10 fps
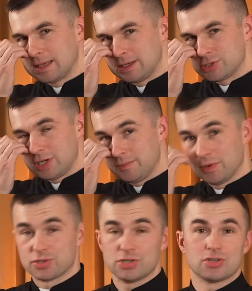Jeżeli
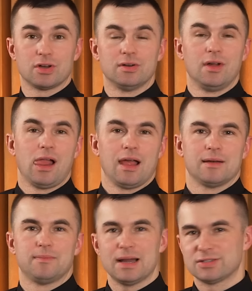możesz, to
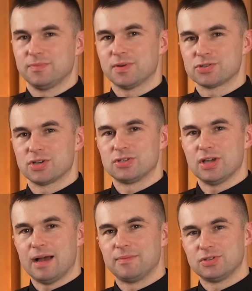bardzo proszę
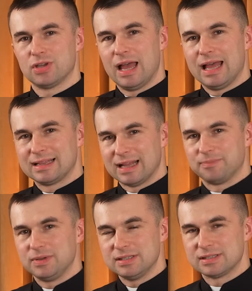Cię, abyś
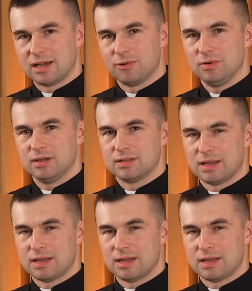napisał,